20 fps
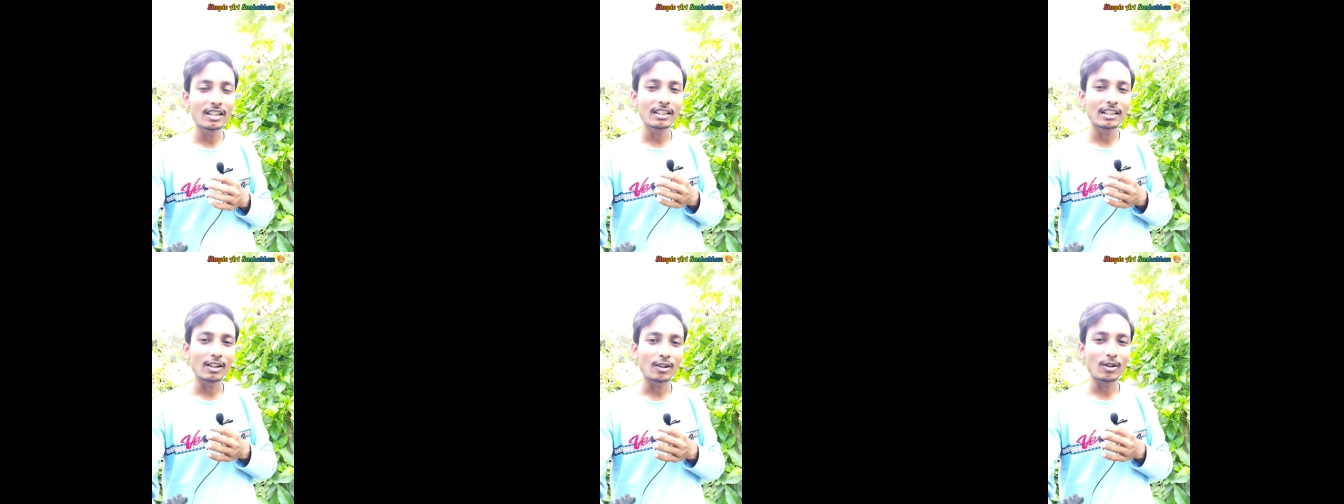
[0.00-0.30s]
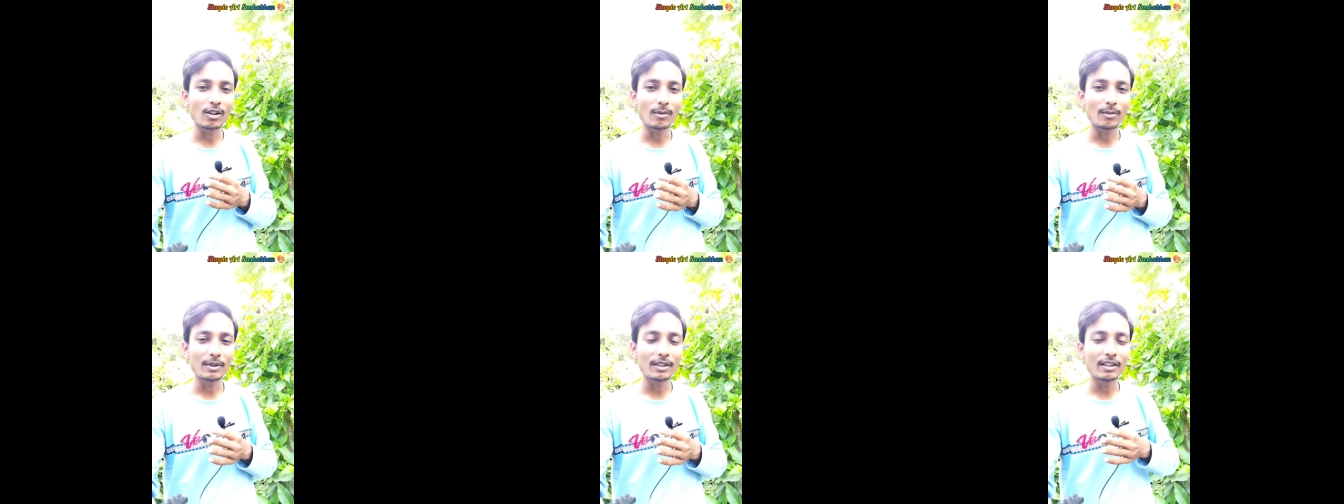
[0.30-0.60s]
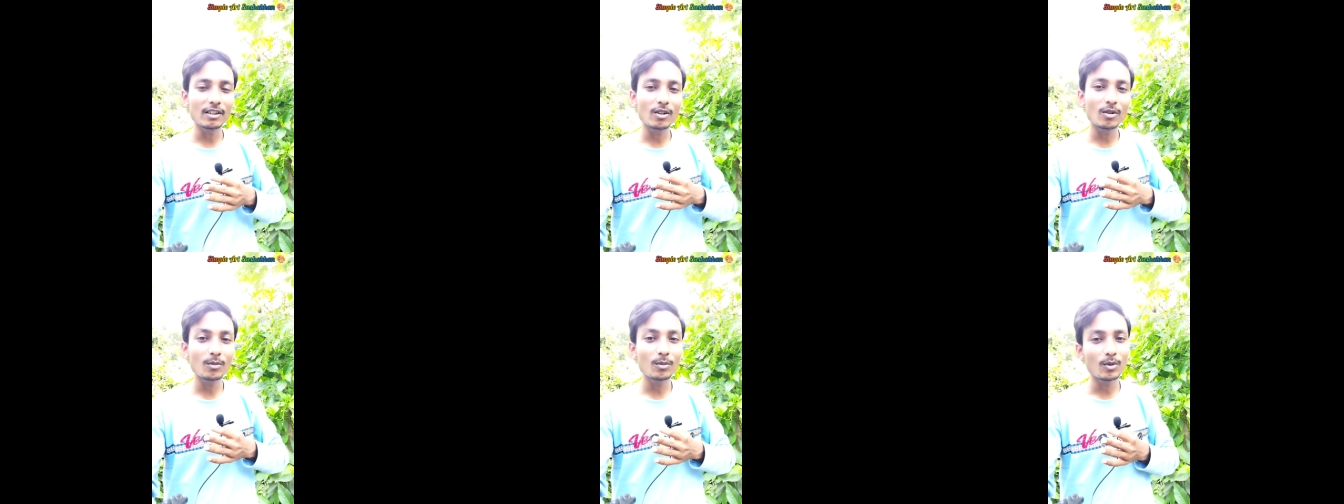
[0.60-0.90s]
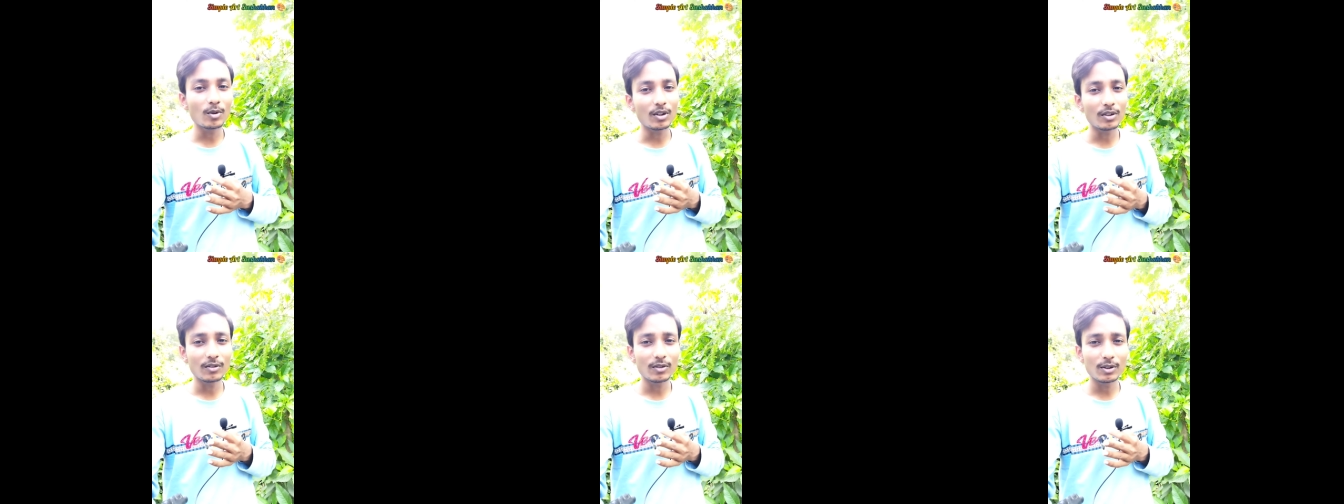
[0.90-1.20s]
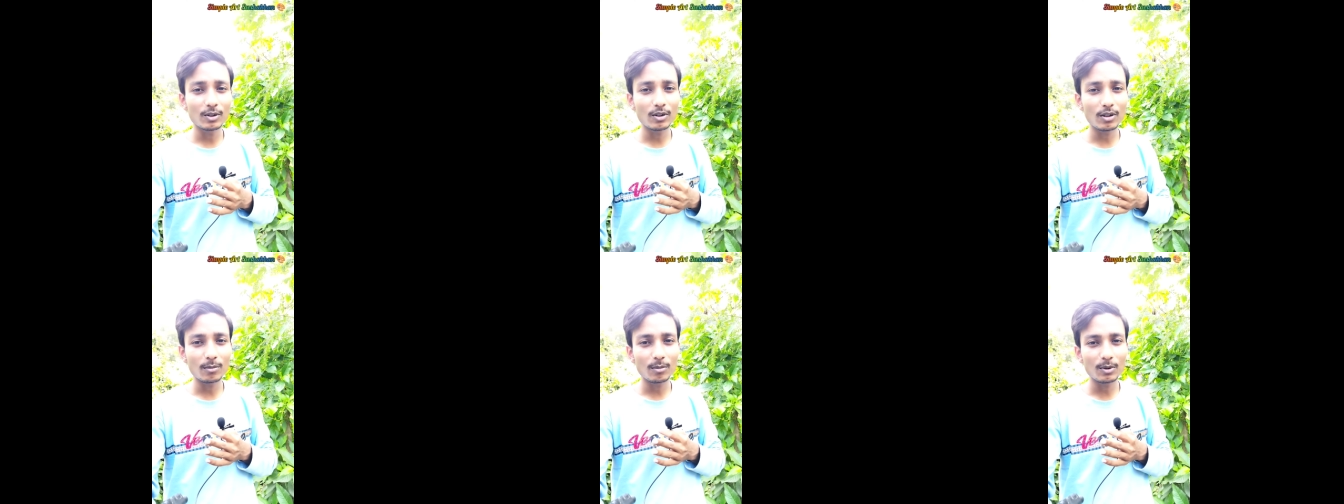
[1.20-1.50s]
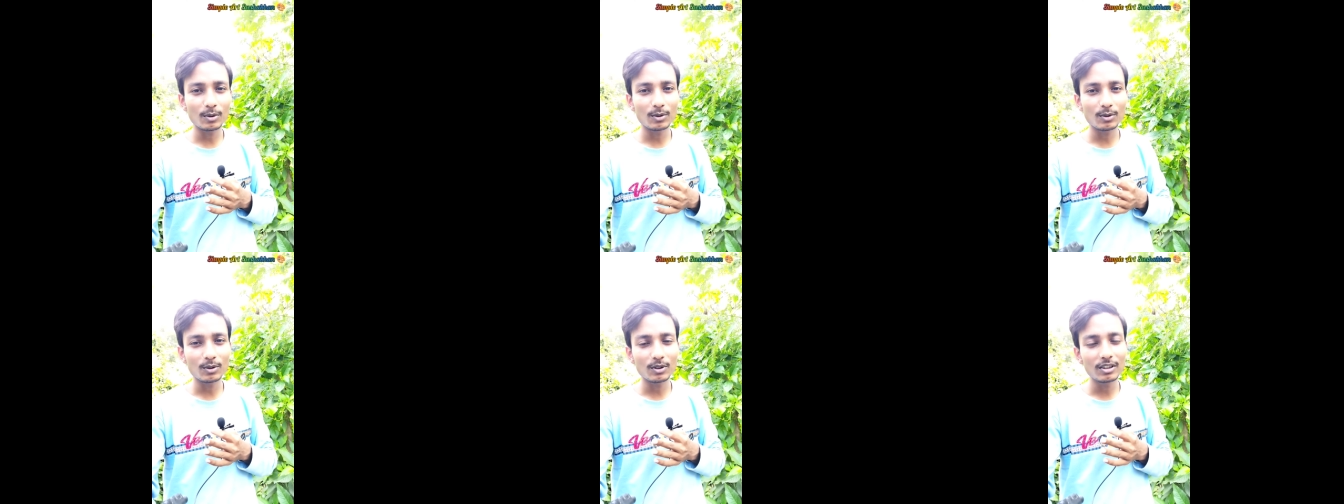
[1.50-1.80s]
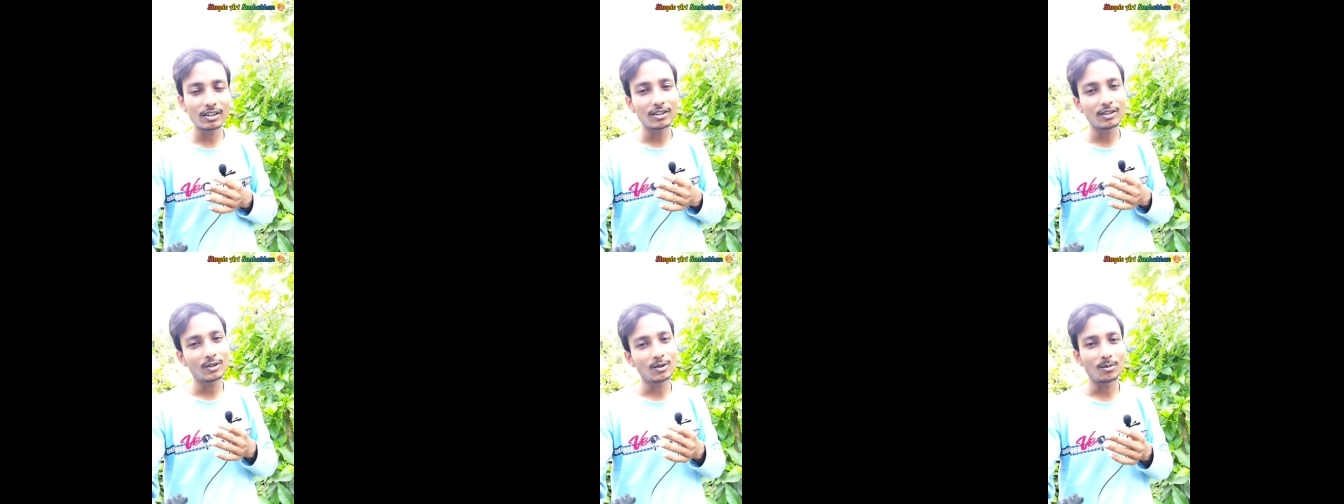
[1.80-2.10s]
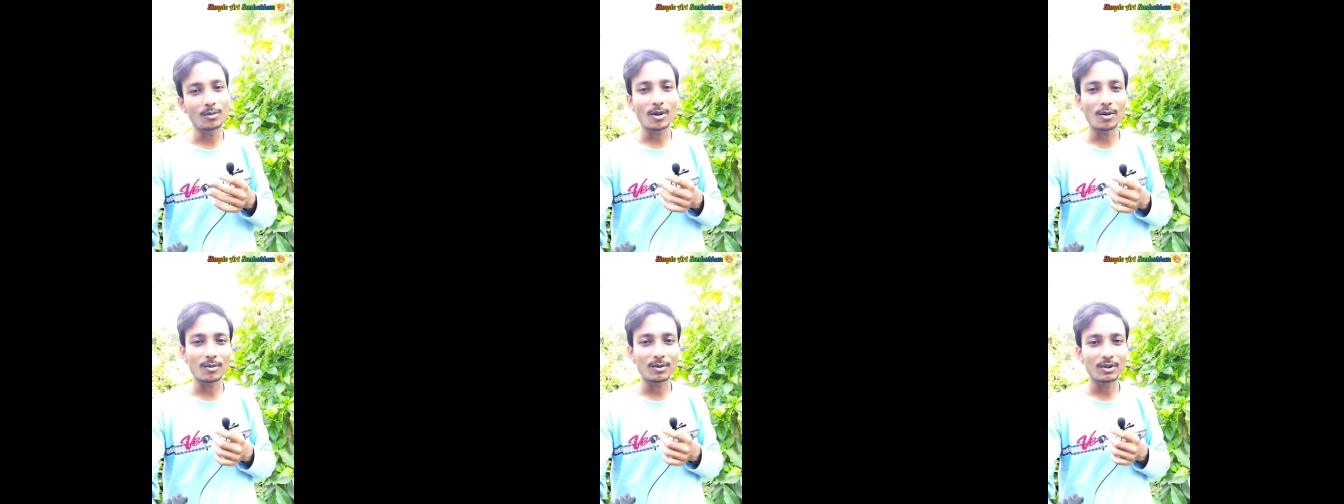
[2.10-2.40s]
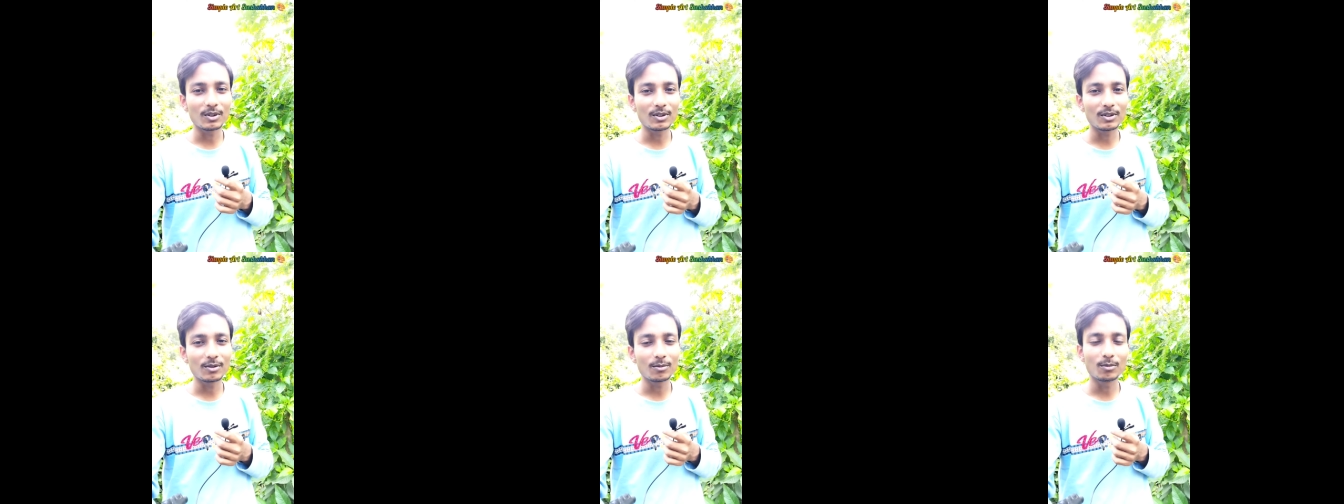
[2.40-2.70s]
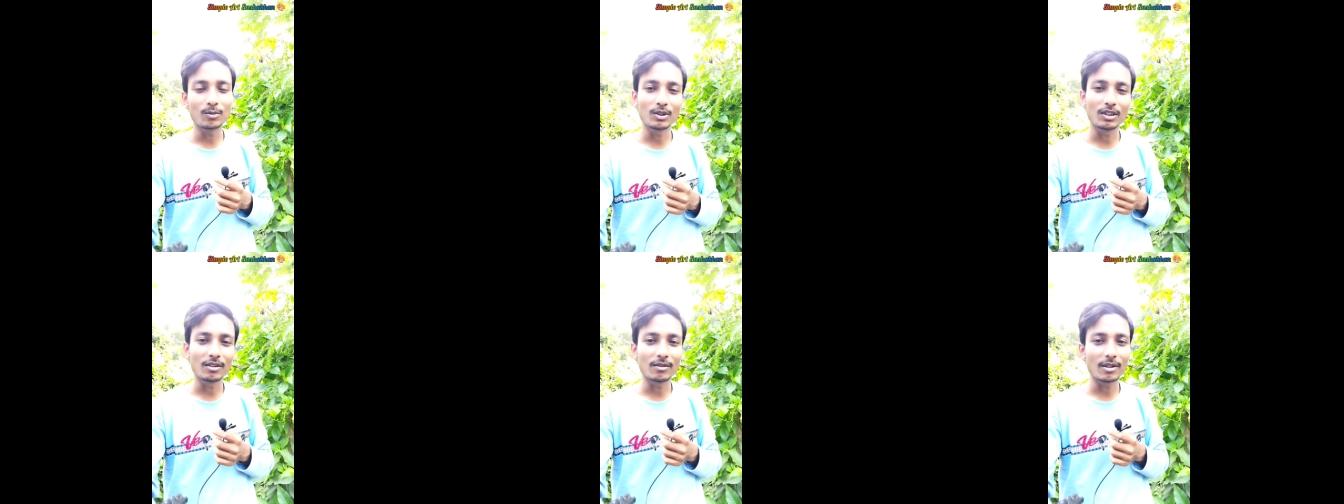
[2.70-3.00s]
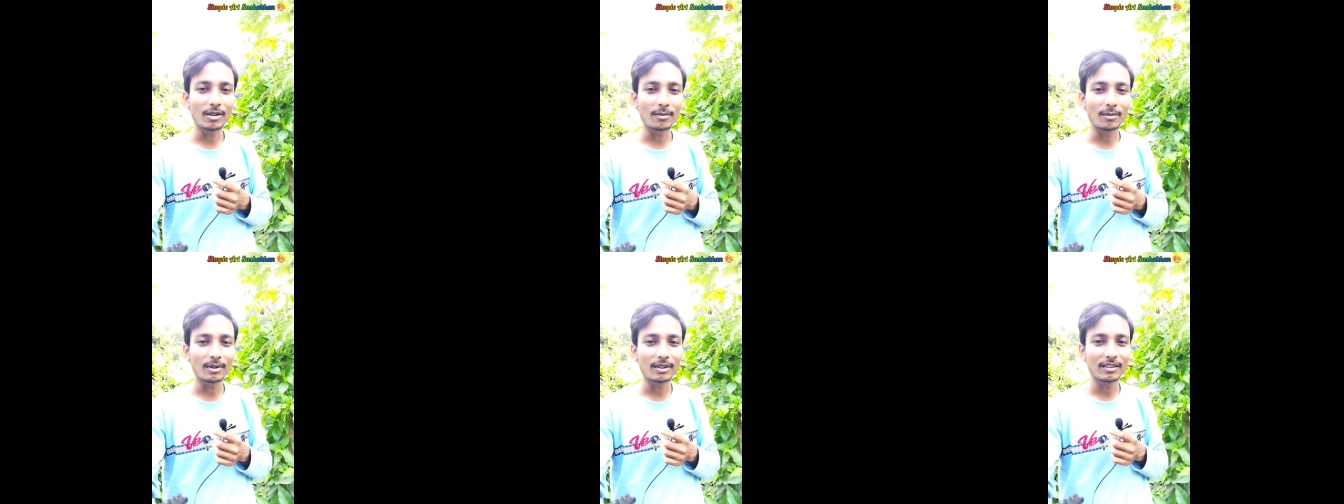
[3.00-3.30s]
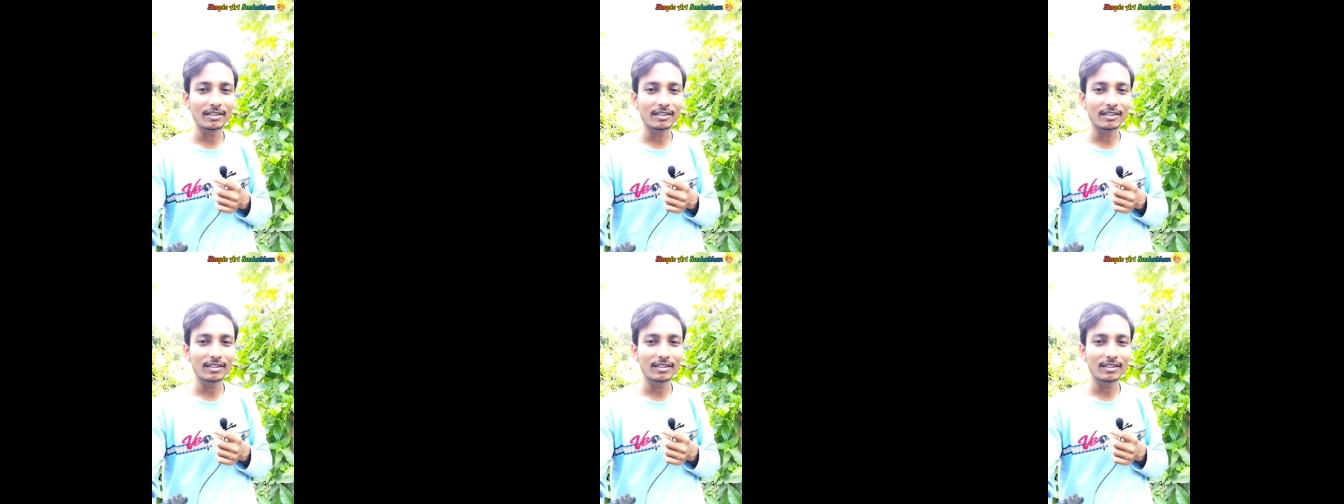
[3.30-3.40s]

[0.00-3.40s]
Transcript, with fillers: তাহলে আমি কীরকম ড্রয়িং ভিডিও আপলোড করি তোমরা অবশ্যই বুঝতে পারবে